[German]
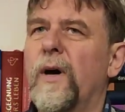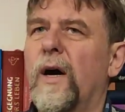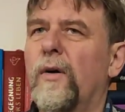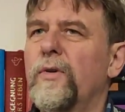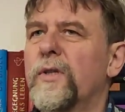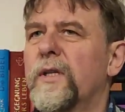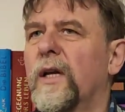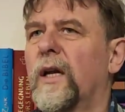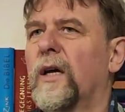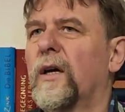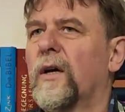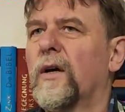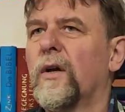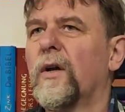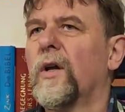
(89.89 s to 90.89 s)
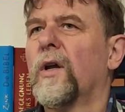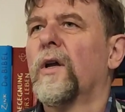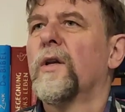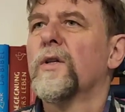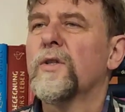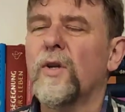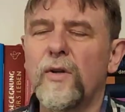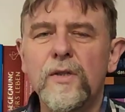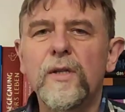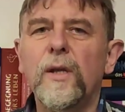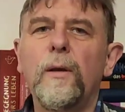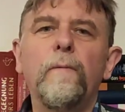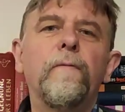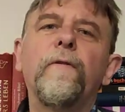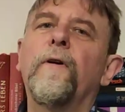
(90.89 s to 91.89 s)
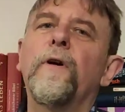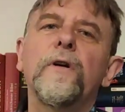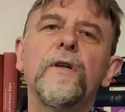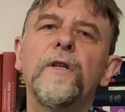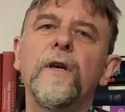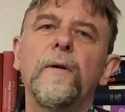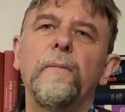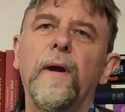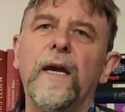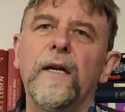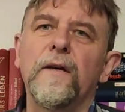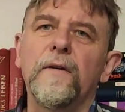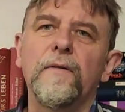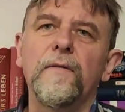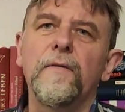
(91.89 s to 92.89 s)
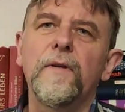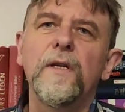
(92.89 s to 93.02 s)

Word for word: aus der sonst ihm folgenden Menge.